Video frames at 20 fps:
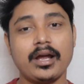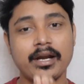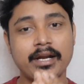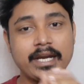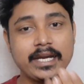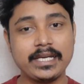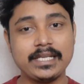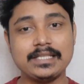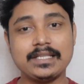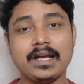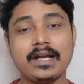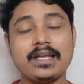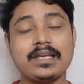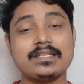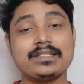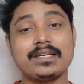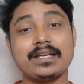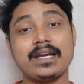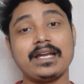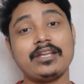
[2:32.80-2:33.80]
রেডি থাকে
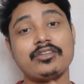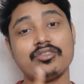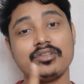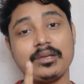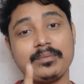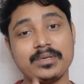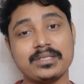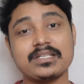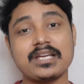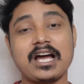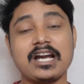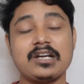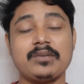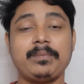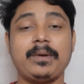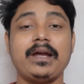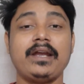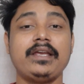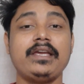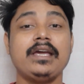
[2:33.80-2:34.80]
সেখানে যদি আমি ষাট
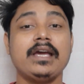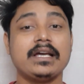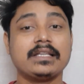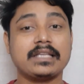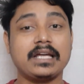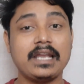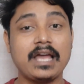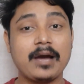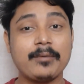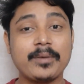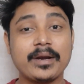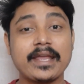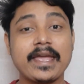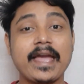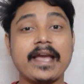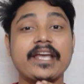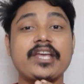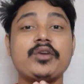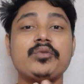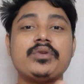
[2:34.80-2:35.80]
পাই তাহলে আমার
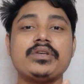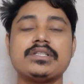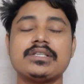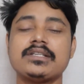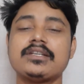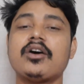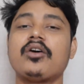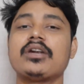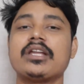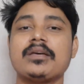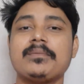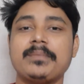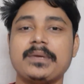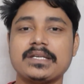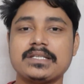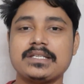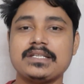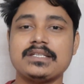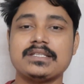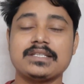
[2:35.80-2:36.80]
অ্যাকিউরেসিটা অনেক
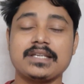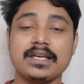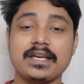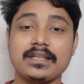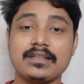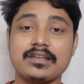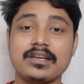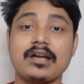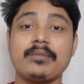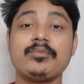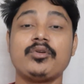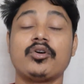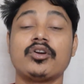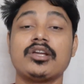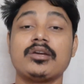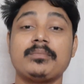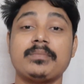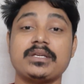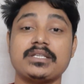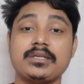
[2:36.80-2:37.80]
বেশি সেক্ষেত্রে আমি
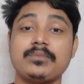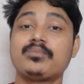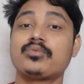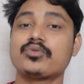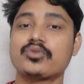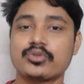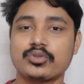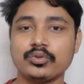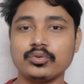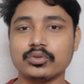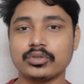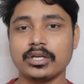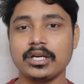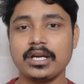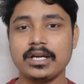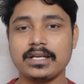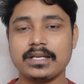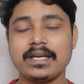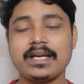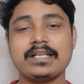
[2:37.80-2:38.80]
অনেক বেশি প্রস্তুত
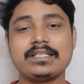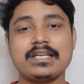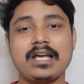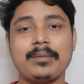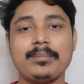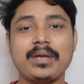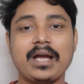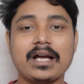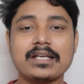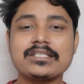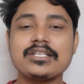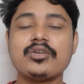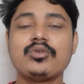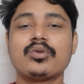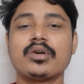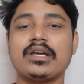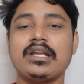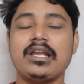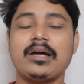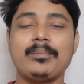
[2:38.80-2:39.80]
ঠিক আছে আমি আশি
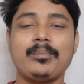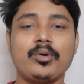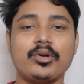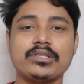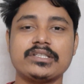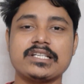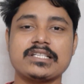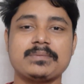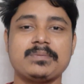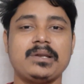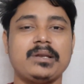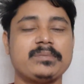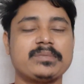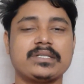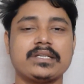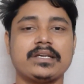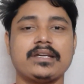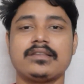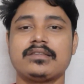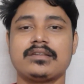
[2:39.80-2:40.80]
করে এলাম পঞ্চাশ পেলাম
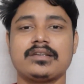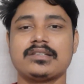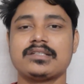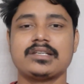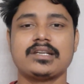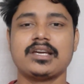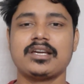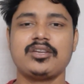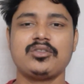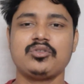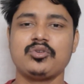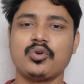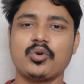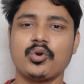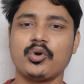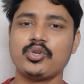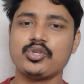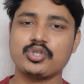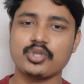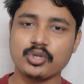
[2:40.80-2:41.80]
সেক্ষেত্রে সেটা কিন্তু
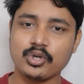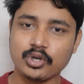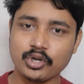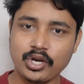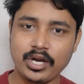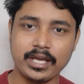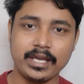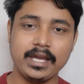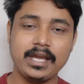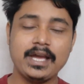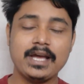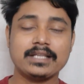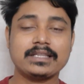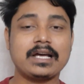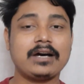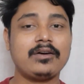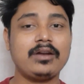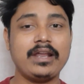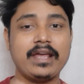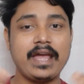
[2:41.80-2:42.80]
গ্রহণযোগ্য নয়
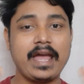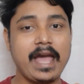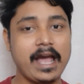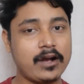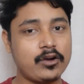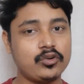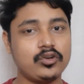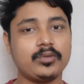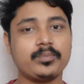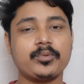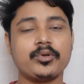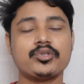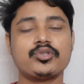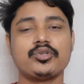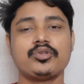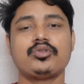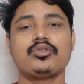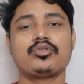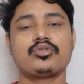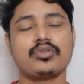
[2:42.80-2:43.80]
তাহলে এখনও
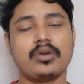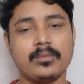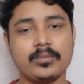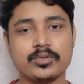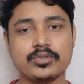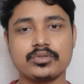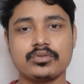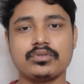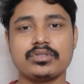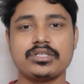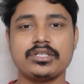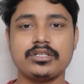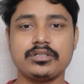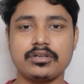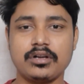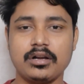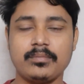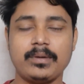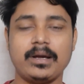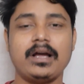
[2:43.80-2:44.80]
পর্যন্ত সমস্ত
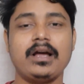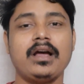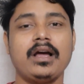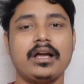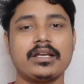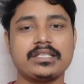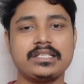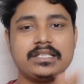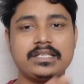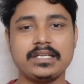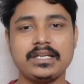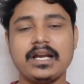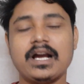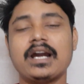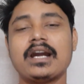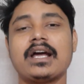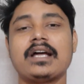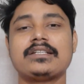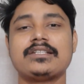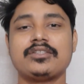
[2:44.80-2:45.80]
শিক্ষক বা
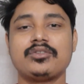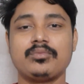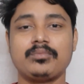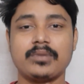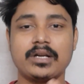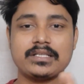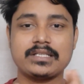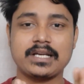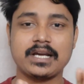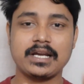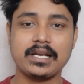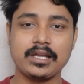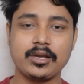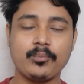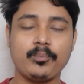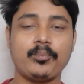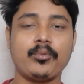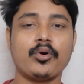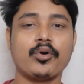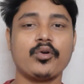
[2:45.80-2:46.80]
শিক্ষিকার কাছে তোমরা যেখানে
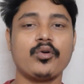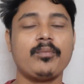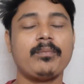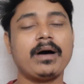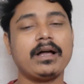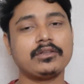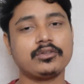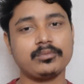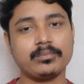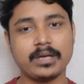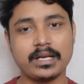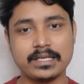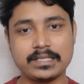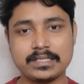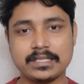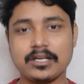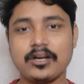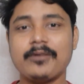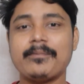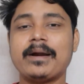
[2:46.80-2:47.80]
পড়ো বা তোমরা
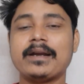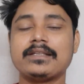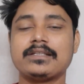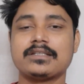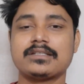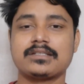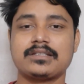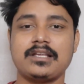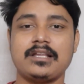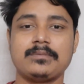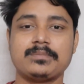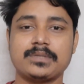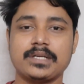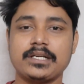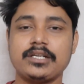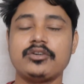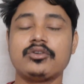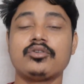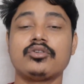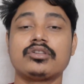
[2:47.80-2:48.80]
নিজেরাও বাড়িতে সেলফ
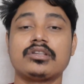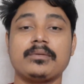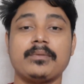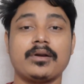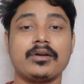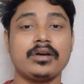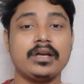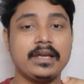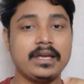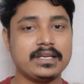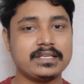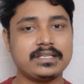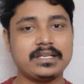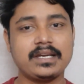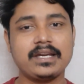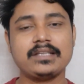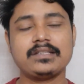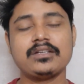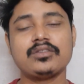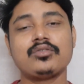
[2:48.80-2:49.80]
স্টাডিও করতে পারো
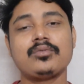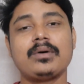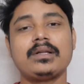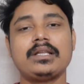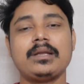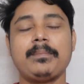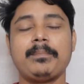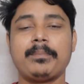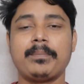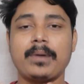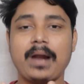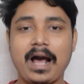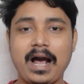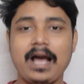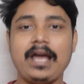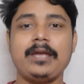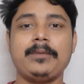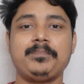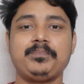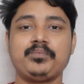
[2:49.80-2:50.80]
সেক্ষেত্রে তোমাদের
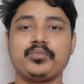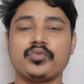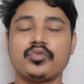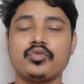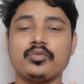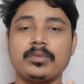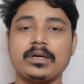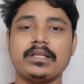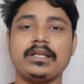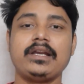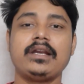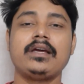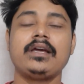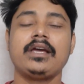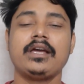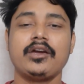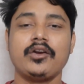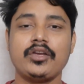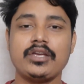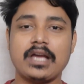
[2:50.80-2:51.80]
প্রায় তোমাদের
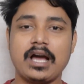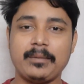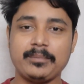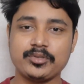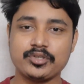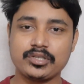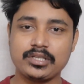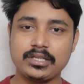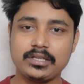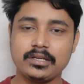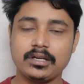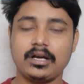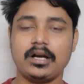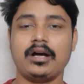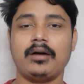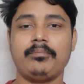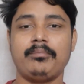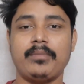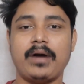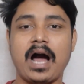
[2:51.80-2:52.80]
ওই আমি যদি
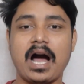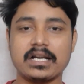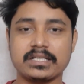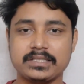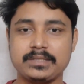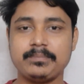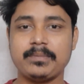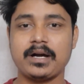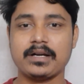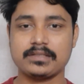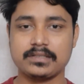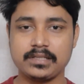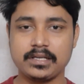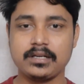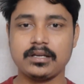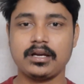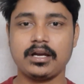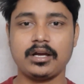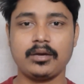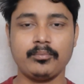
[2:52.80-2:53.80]
আশি মার্কসের
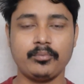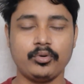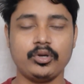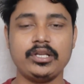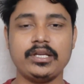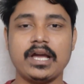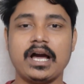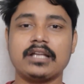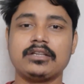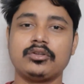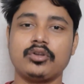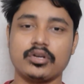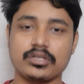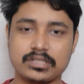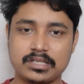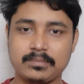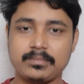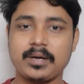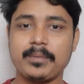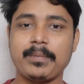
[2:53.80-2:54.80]
বলি আর দশ
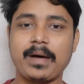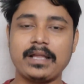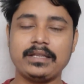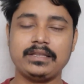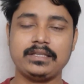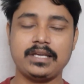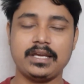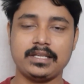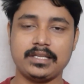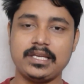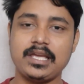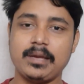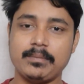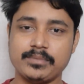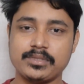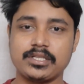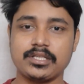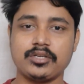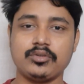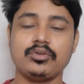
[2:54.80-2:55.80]
নাম্বার বাদ দিয়ে দিই
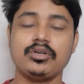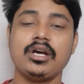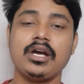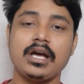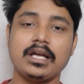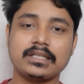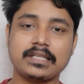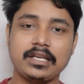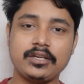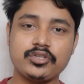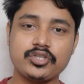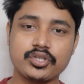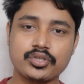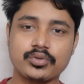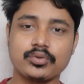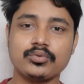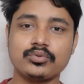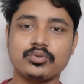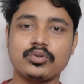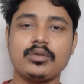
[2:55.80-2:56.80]
এমসিকিউর তাহলে এই যে
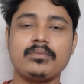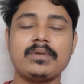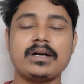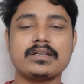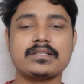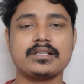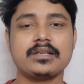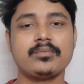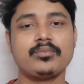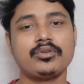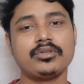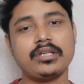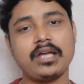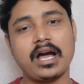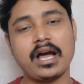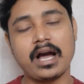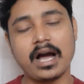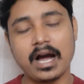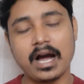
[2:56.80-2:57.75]
সত্তর মার্কসের মধ্যে